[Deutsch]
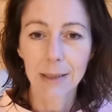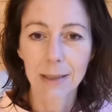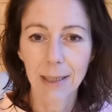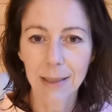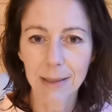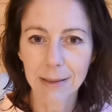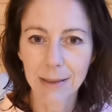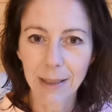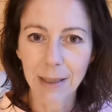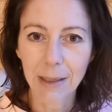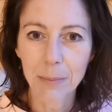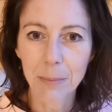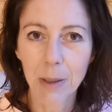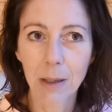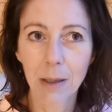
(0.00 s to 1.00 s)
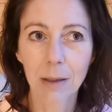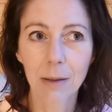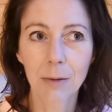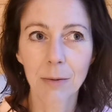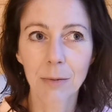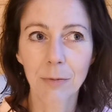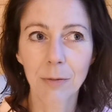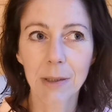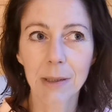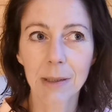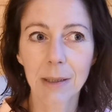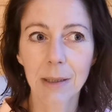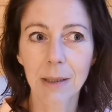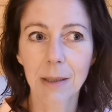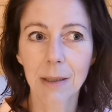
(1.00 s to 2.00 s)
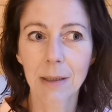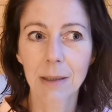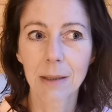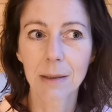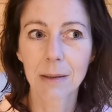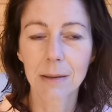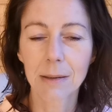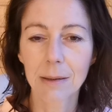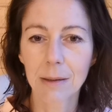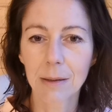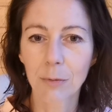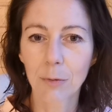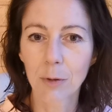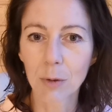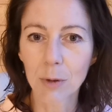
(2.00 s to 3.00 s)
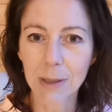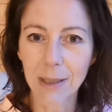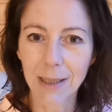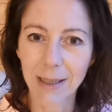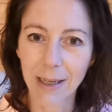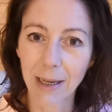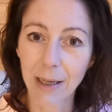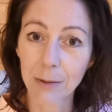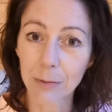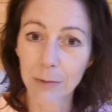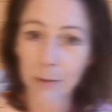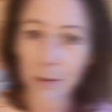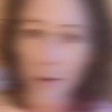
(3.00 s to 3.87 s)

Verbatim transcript: Nachdem wir die Flucht ergreifen